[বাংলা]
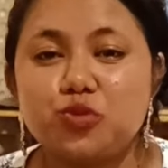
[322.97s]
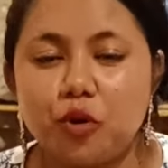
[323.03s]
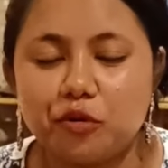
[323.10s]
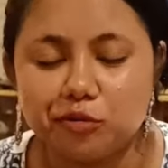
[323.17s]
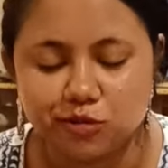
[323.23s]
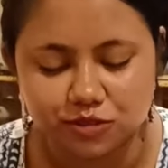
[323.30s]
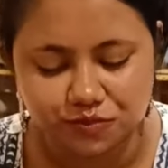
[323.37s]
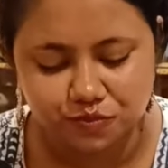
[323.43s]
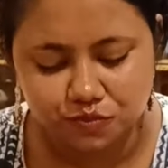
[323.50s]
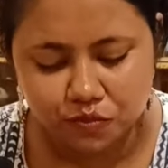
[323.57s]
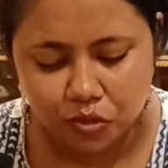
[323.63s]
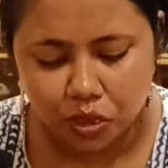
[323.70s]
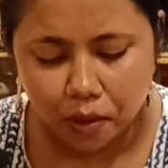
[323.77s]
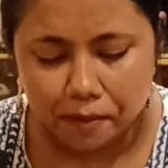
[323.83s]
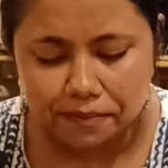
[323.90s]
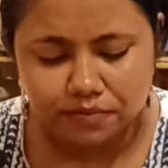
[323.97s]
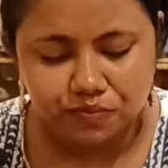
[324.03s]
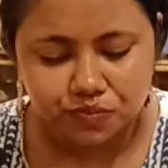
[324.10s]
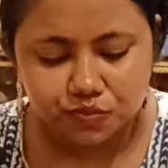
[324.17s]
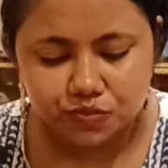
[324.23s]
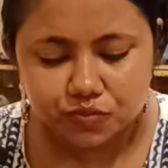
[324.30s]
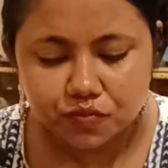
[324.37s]
সো গুড
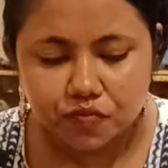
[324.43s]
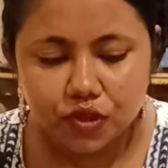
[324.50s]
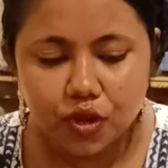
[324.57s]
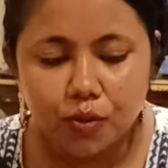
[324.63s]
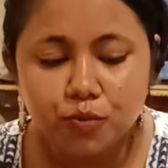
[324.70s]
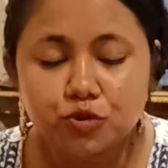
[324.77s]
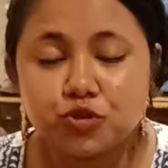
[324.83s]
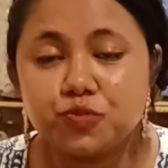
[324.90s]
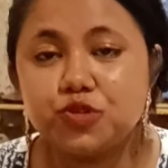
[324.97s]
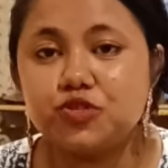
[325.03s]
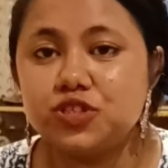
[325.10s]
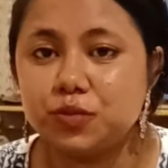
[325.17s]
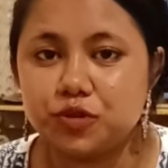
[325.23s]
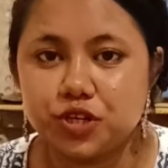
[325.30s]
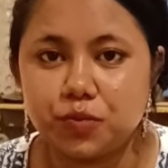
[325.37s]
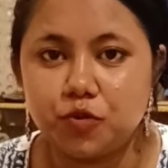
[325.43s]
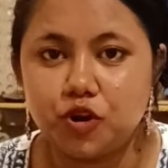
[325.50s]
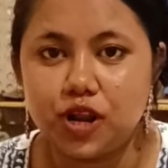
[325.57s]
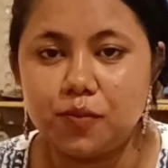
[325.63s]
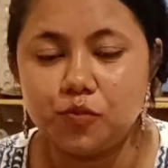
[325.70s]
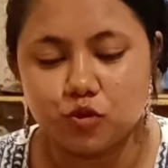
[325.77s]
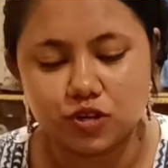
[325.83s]
প্রথমত যেমনটা
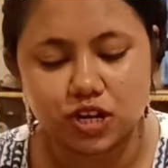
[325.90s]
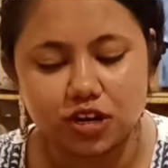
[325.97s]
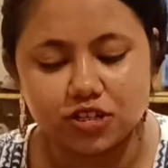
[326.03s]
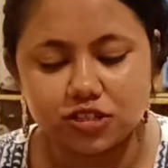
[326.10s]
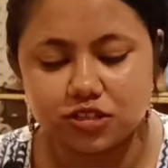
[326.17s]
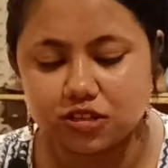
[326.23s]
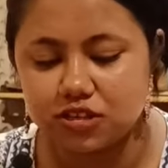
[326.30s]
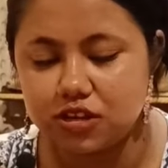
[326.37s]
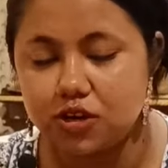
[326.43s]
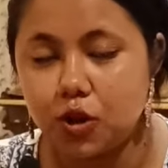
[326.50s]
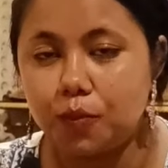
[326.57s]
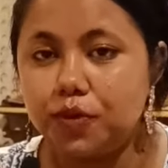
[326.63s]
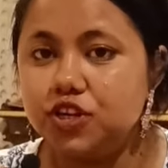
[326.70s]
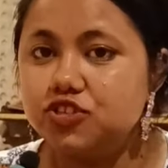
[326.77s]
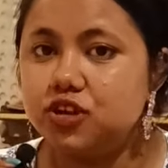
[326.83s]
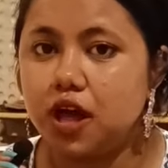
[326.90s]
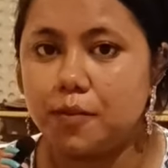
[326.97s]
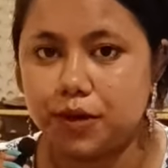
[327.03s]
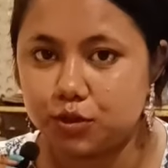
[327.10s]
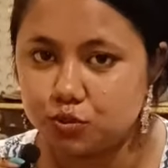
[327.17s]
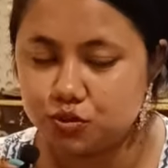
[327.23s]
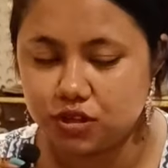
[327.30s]
বললাম মুগ ডালের সাথে ঘিয়ের কম্বিনেশন
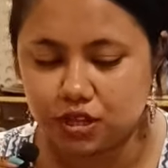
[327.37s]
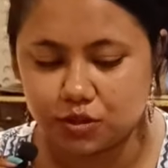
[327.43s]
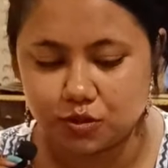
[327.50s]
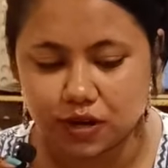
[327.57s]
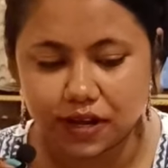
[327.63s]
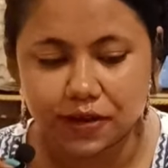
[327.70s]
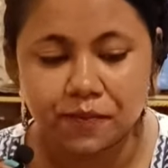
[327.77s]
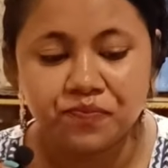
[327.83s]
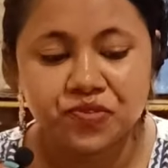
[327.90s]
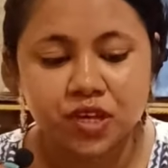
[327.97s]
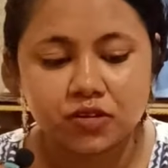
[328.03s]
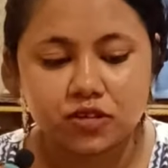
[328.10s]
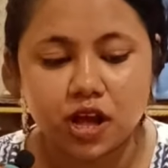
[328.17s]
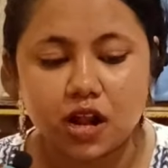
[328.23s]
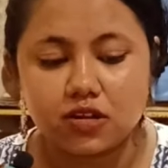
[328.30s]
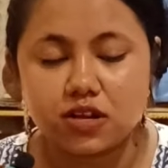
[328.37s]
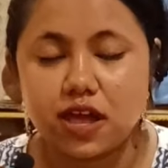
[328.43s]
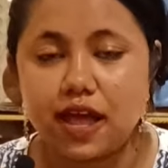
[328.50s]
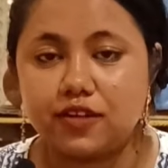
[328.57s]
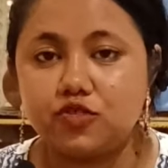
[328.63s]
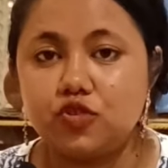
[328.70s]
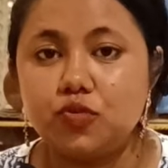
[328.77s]
আমারও দুর্দান্ত লাগে
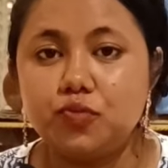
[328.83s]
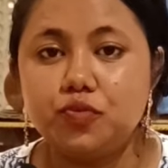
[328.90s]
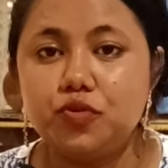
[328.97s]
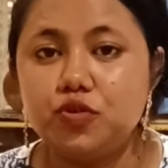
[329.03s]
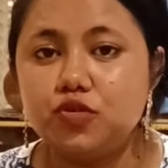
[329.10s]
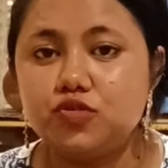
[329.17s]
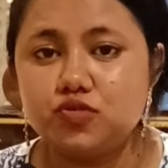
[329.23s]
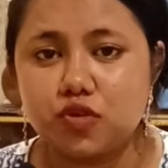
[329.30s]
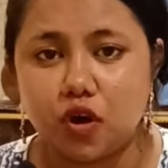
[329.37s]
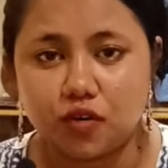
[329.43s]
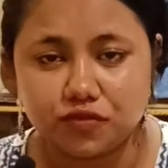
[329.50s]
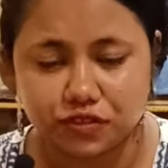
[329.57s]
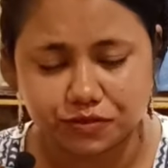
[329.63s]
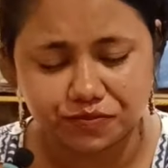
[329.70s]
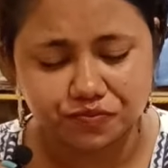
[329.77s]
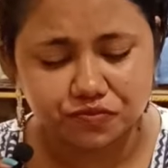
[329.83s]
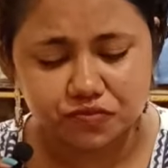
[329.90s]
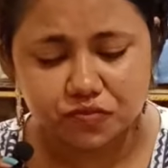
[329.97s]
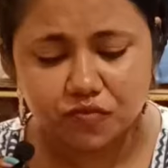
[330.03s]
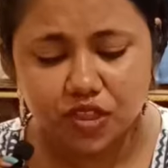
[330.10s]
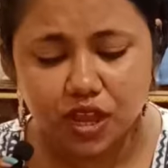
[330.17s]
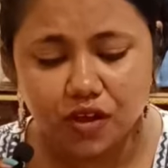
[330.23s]
ডালটা একদম পুরো সফট
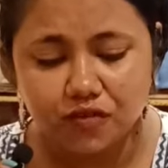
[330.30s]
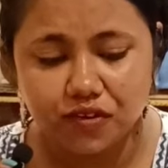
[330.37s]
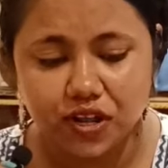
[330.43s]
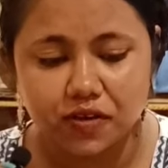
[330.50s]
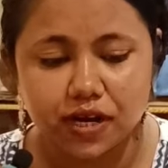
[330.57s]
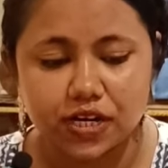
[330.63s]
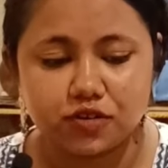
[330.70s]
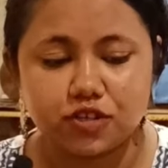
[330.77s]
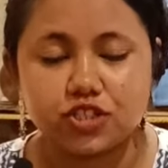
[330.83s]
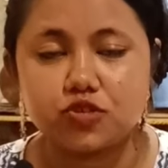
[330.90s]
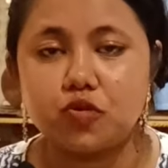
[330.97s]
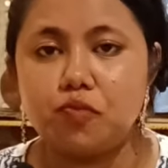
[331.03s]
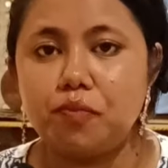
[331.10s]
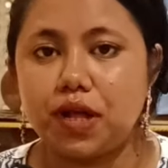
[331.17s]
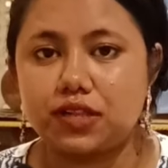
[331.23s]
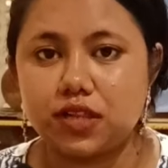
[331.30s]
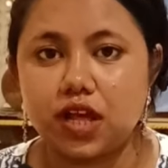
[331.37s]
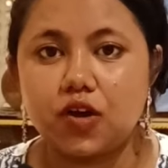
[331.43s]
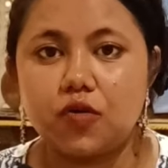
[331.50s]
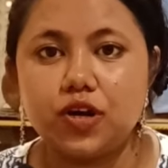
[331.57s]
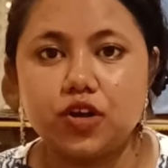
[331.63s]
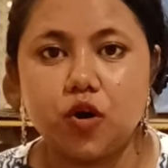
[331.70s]
ফ্লেভার রয়েছে খুব
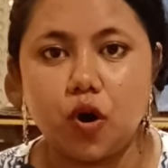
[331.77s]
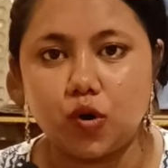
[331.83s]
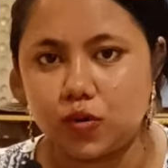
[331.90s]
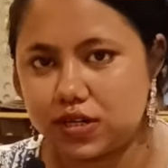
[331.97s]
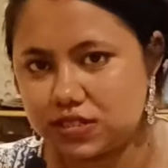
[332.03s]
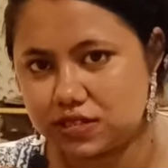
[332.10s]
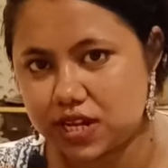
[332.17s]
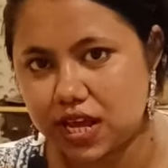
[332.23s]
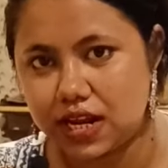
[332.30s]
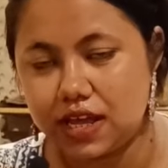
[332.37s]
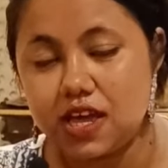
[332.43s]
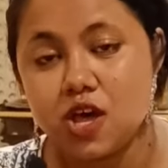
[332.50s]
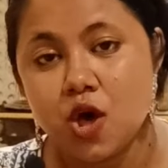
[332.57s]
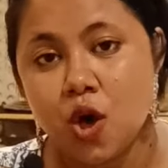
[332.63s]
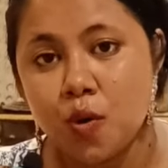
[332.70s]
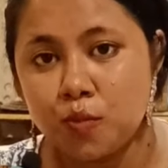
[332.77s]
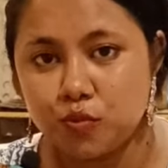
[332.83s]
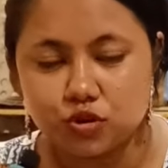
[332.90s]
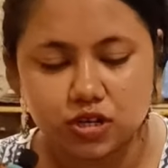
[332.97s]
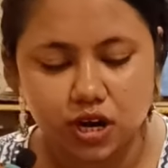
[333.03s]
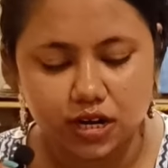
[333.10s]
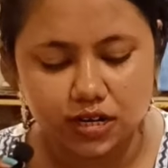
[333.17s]
পাতলা করে ঘরোয়া স্টাইলে
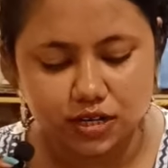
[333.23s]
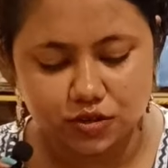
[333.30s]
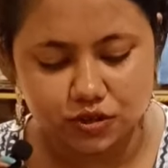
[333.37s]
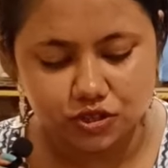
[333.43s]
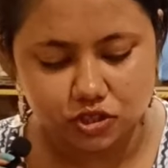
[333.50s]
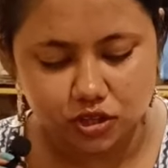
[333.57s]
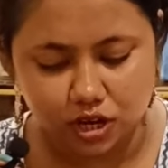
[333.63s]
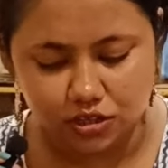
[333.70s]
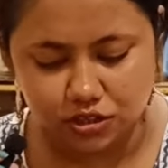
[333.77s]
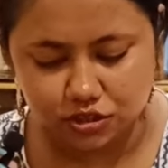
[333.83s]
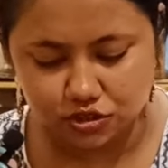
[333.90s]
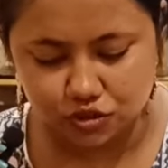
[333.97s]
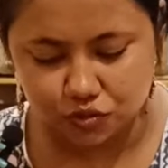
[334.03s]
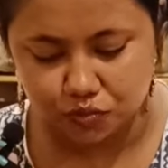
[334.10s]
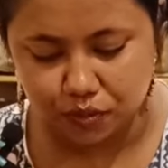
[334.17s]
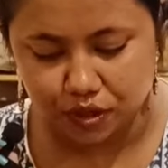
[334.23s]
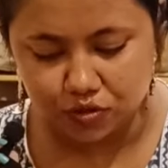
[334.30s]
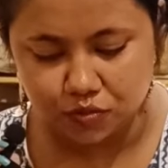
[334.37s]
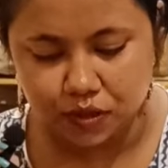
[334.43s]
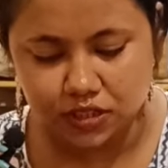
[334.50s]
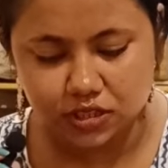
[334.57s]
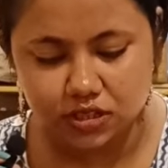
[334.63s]
মুগ ডালটা রয়েছে তার সাথে যখন
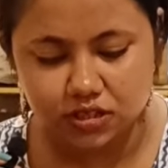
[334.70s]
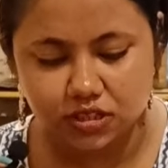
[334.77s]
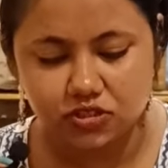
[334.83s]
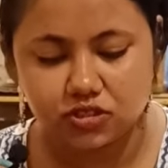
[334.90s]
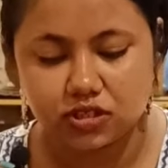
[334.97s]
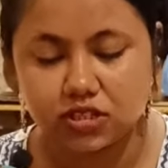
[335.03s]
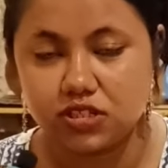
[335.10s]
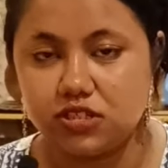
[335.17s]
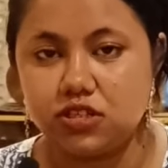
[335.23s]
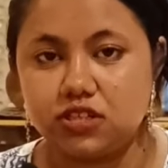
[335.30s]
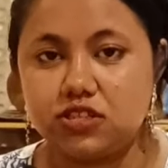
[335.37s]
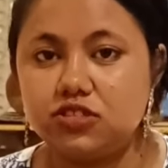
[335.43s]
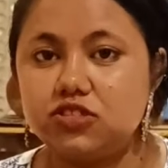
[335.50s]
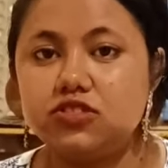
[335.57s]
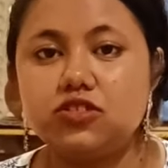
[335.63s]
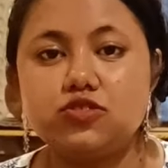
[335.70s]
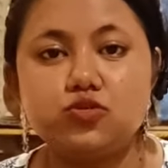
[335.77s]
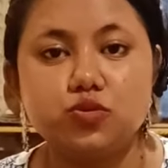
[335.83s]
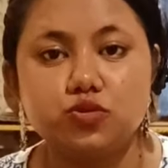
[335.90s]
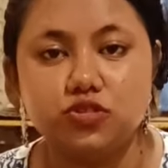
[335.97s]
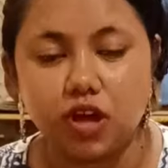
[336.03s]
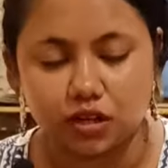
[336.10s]
বেগুন ভাজাটা দিচ্ছে ঘিটা দিচ্ছে যে
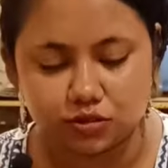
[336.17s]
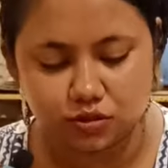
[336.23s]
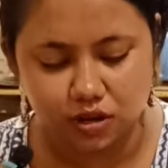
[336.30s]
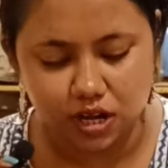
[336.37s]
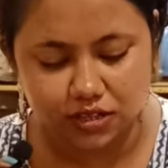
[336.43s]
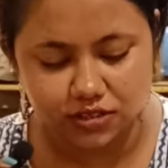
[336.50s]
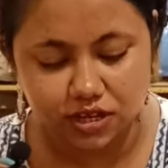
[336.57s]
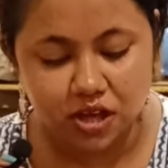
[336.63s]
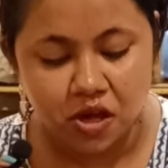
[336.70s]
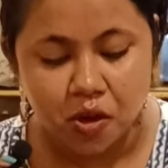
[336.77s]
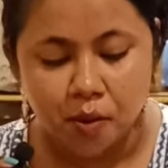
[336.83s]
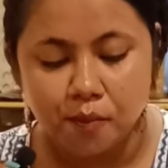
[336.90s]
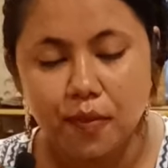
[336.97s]
দুর্দান্ত লাগছে